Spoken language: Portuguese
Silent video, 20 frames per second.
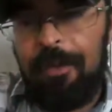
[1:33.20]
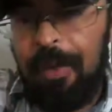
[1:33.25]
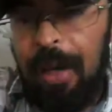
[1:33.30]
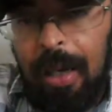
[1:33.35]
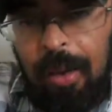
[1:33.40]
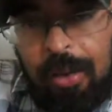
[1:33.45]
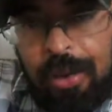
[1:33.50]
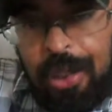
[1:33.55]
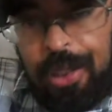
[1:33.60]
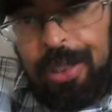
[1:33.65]

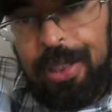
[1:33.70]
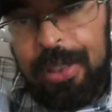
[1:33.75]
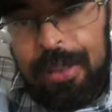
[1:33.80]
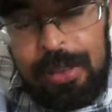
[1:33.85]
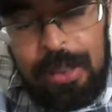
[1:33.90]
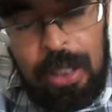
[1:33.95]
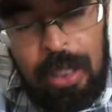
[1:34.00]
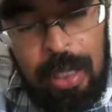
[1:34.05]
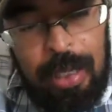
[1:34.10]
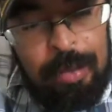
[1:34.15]
falam que
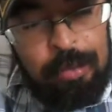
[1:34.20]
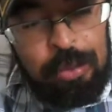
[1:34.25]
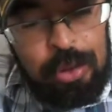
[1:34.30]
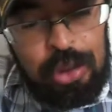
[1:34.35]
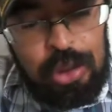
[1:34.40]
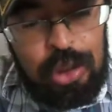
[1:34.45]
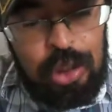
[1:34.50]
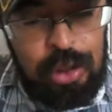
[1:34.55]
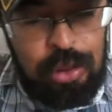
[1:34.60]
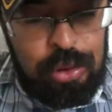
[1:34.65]
esse é um
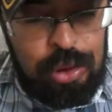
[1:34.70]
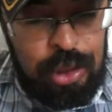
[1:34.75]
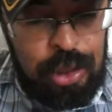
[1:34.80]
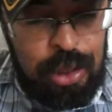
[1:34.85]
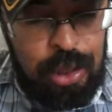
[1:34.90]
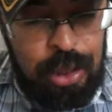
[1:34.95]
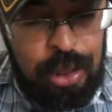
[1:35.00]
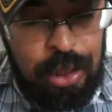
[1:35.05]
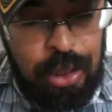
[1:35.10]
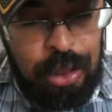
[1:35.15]
estilo
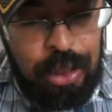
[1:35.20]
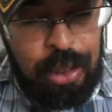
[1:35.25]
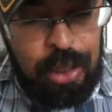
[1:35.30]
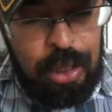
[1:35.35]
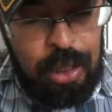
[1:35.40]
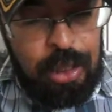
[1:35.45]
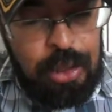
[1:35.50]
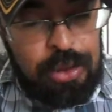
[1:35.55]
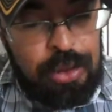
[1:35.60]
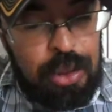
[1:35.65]
de,
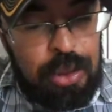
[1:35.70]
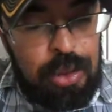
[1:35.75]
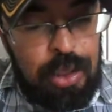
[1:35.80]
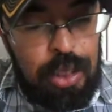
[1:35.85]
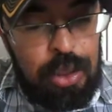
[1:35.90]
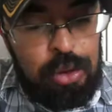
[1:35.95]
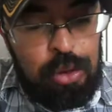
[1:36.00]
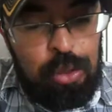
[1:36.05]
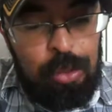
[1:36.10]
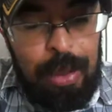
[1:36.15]
de
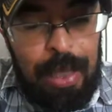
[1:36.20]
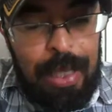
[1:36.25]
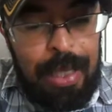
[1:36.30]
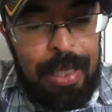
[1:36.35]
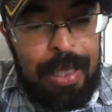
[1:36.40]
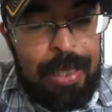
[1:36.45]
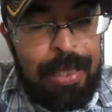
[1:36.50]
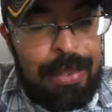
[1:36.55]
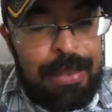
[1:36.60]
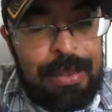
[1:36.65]
texto
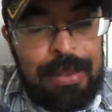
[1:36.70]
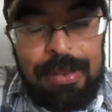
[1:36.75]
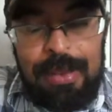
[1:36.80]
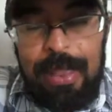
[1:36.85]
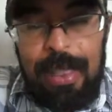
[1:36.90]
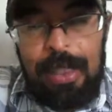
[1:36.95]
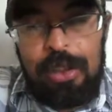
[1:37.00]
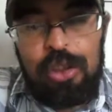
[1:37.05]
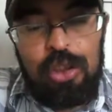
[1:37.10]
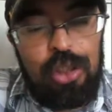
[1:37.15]
mais
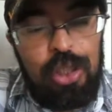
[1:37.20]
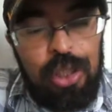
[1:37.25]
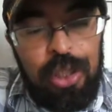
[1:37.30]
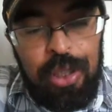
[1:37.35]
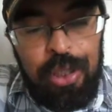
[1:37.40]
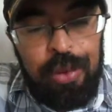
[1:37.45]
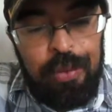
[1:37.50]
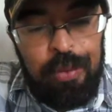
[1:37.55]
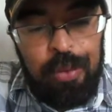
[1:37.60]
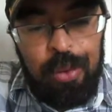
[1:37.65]

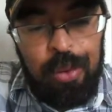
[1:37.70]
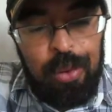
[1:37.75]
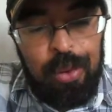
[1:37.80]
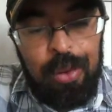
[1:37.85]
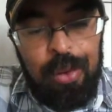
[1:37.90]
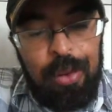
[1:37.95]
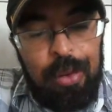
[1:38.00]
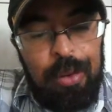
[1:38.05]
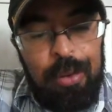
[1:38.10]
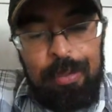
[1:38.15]

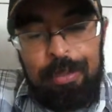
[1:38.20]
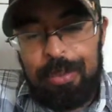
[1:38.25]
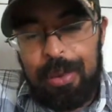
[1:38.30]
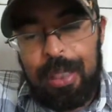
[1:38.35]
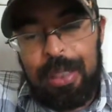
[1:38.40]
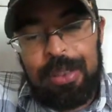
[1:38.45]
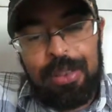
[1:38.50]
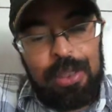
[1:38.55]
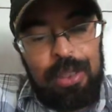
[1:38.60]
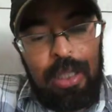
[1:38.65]
interativo, por
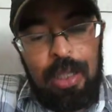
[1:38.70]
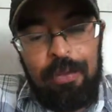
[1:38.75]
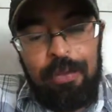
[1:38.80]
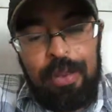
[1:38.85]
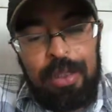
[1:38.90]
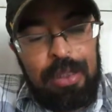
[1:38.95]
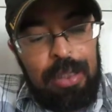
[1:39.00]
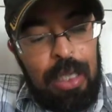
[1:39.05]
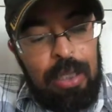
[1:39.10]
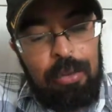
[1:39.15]
causa de
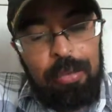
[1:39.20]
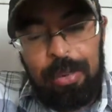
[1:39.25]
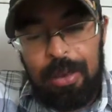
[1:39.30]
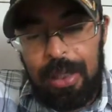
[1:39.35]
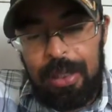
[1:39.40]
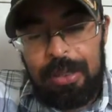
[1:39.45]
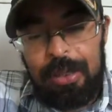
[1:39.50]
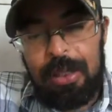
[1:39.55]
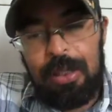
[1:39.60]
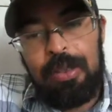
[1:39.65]
afetado por
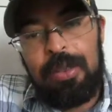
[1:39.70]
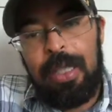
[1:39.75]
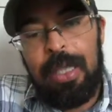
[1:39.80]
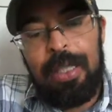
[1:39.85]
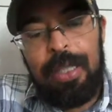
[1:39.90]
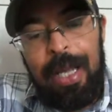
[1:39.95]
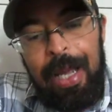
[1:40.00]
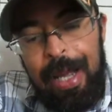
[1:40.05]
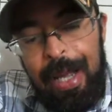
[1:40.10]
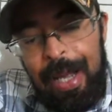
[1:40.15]
causa da
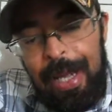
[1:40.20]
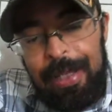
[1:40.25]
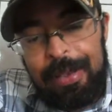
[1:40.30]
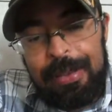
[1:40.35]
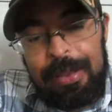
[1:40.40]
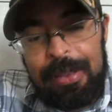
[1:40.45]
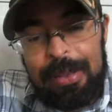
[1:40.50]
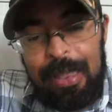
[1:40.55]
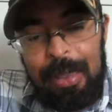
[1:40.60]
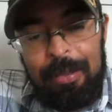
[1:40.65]

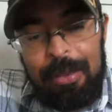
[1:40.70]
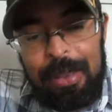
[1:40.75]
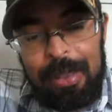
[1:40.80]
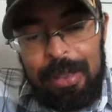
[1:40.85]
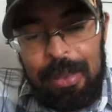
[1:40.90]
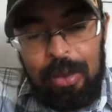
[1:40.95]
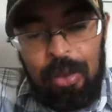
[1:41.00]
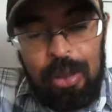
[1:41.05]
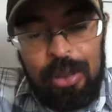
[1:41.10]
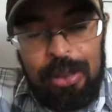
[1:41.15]
internet, sabe
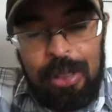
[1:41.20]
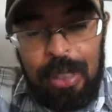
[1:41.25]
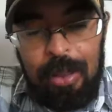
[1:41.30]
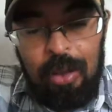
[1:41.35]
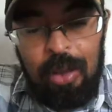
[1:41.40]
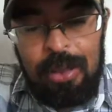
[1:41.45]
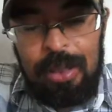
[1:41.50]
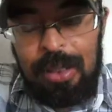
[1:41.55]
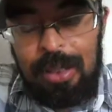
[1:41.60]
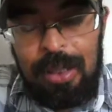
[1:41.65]
aquele negócio que a
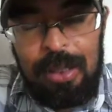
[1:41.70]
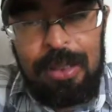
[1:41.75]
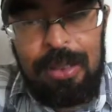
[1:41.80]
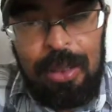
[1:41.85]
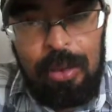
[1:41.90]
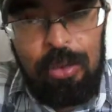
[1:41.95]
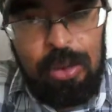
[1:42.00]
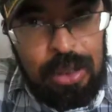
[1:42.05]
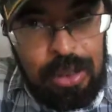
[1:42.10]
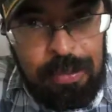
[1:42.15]
nossa
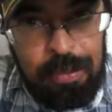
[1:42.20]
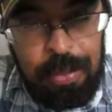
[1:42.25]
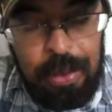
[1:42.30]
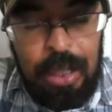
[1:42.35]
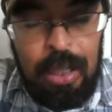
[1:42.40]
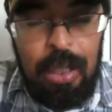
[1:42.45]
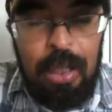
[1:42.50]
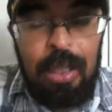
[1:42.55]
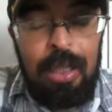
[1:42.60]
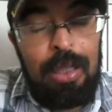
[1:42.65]
atenção não se
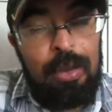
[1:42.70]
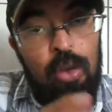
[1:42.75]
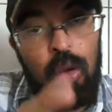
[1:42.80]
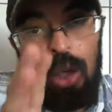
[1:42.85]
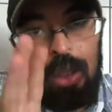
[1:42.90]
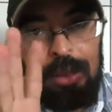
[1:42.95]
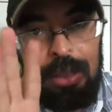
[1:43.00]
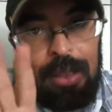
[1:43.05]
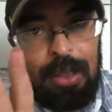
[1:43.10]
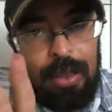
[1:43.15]
pre...
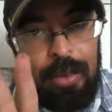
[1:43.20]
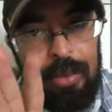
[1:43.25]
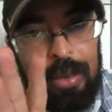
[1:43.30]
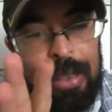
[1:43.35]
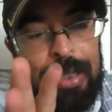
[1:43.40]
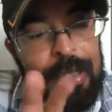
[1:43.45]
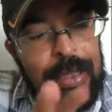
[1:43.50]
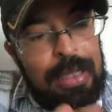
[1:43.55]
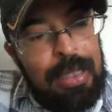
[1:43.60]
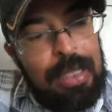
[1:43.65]
nossa não,
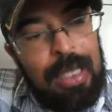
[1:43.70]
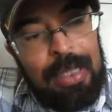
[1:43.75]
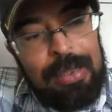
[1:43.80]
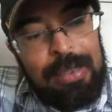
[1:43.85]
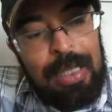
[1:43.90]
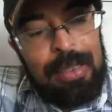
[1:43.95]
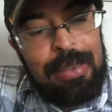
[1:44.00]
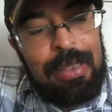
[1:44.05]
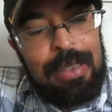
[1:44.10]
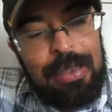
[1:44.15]
né?
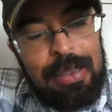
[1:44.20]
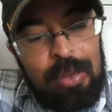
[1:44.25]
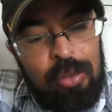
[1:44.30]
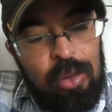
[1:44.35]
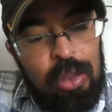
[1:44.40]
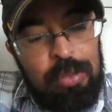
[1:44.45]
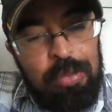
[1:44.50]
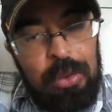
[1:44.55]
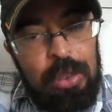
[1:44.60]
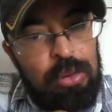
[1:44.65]
Que a atenção
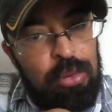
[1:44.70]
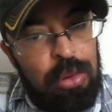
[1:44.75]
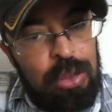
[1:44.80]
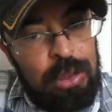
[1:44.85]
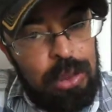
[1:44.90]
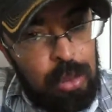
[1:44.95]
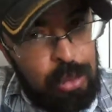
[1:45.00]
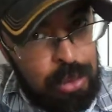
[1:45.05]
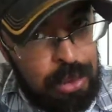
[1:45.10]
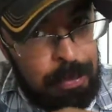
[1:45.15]
das
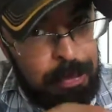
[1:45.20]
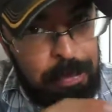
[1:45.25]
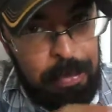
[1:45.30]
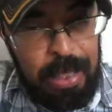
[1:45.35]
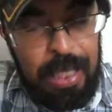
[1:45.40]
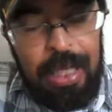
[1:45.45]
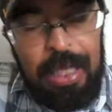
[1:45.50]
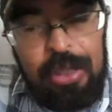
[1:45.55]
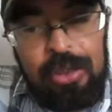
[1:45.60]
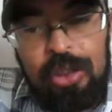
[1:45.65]
pessoas não se
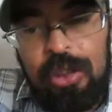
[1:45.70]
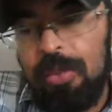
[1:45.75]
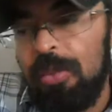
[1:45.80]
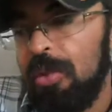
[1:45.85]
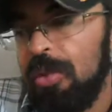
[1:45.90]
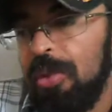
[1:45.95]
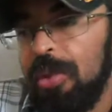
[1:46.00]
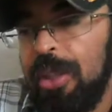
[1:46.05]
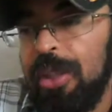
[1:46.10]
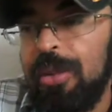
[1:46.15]
prende
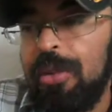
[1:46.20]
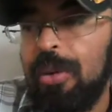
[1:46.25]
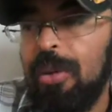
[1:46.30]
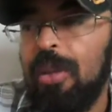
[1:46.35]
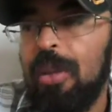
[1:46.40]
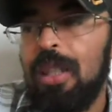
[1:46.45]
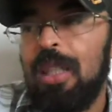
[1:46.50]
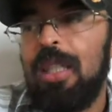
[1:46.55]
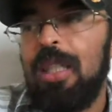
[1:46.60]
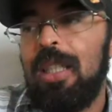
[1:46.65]

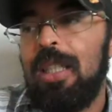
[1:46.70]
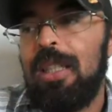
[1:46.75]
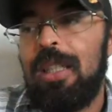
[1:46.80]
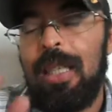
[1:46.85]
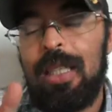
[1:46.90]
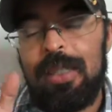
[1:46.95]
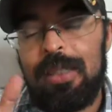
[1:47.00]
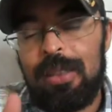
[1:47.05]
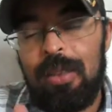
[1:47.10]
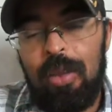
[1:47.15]
muito
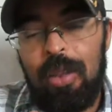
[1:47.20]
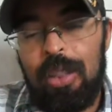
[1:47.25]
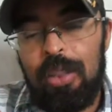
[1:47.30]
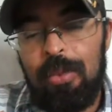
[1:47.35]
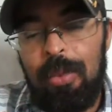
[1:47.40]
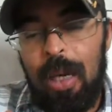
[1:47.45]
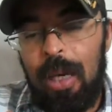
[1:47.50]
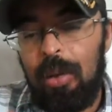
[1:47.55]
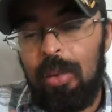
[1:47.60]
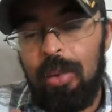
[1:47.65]
e elas estão
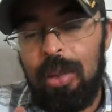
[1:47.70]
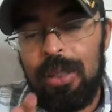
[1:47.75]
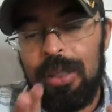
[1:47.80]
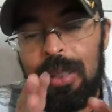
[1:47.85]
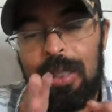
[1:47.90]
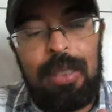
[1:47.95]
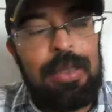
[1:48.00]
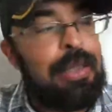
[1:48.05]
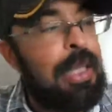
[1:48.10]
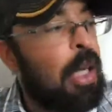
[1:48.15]
lendo uma
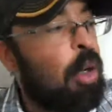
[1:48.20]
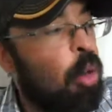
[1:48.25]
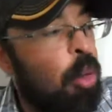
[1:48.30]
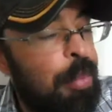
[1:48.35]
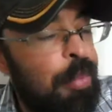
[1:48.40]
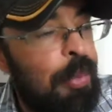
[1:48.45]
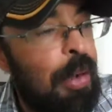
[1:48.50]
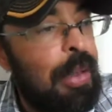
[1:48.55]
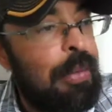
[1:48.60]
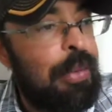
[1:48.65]
coisa, daí
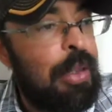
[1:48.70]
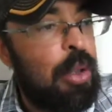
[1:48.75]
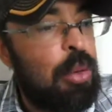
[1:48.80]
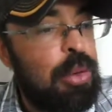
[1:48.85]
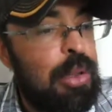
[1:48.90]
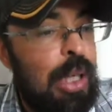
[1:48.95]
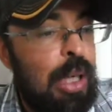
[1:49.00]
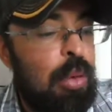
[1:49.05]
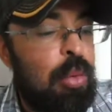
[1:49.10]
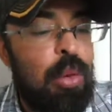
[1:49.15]
interrompe, vai ver
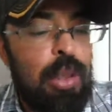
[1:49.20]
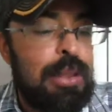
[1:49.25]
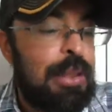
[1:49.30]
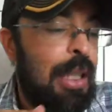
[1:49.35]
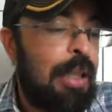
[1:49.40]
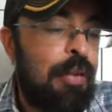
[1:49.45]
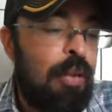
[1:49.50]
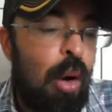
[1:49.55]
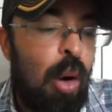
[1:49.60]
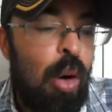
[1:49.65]
outra coisa,
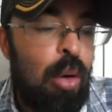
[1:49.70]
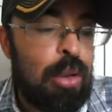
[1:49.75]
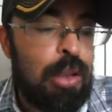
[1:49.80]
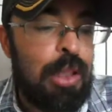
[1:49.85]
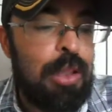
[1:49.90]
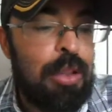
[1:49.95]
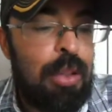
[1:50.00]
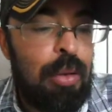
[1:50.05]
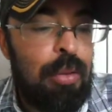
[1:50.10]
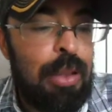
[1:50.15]
daí
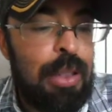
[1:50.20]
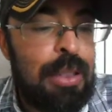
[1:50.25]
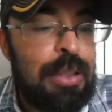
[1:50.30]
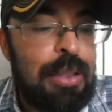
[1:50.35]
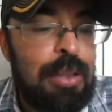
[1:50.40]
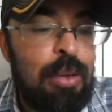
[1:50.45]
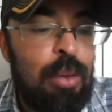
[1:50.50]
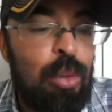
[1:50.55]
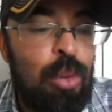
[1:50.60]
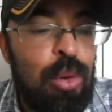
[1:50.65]
volta. Então
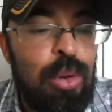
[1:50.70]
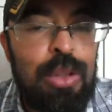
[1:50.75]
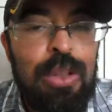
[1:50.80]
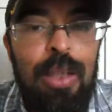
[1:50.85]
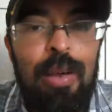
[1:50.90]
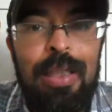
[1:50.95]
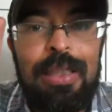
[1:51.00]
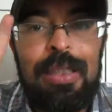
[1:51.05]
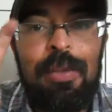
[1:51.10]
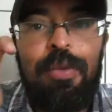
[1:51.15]
eles
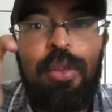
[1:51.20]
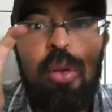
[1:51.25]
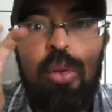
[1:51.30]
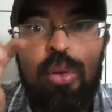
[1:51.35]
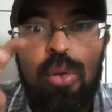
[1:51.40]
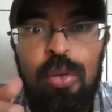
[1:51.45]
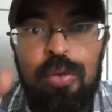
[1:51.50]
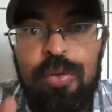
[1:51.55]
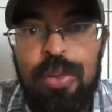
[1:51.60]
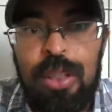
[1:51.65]
usam essa
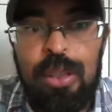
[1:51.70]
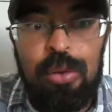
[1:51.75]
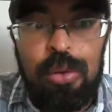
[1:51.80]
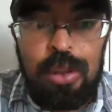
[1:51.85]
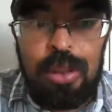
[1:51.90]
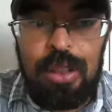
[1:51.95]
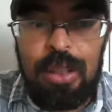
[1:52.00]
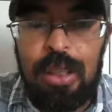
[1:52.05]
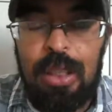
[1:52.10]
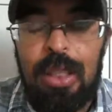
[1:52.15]
filosofia
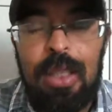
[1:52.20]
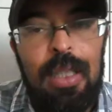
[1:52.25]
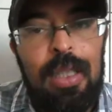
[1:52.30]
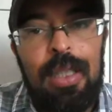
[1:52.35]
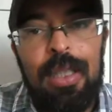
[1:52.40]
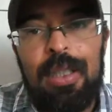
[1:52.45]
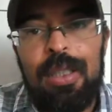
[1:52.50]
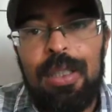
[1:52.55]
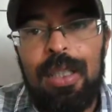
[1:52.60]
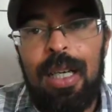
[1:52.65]
nos,
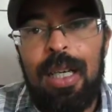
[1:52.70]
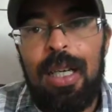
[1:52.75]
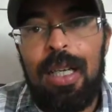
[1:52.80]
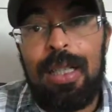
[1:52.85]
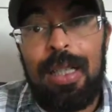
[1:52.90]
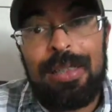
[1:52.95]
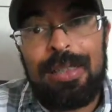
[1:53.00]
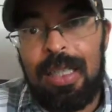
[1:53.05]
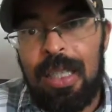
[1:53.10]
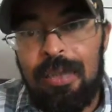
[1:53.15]

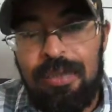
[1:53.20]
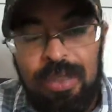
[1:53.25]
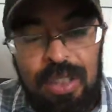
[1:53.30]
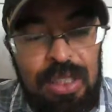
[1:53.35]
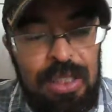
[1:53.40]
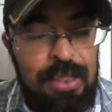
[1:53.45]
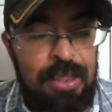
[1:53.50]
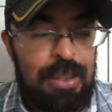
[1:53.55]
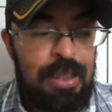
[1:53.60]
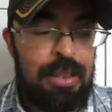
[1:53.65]
na, nas
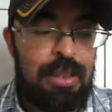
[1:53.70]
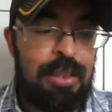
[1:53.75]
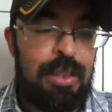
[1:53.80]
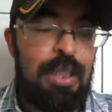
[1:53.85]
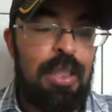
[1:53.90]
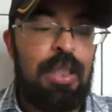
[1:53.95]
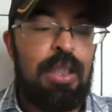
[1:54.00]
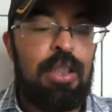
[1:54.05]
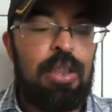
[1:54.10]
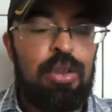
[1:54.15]
revistas.
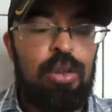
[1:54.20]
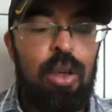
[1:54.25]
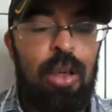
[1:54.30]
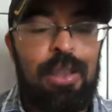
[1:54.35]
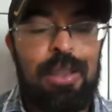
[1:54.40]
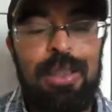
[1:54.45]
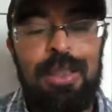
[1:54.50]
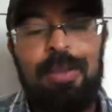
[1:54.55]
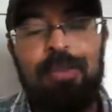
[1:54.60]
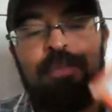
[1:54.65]

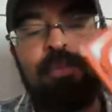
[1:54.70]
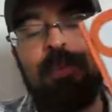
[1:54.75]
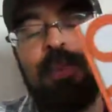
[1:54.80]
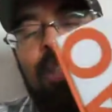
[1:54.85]
Só que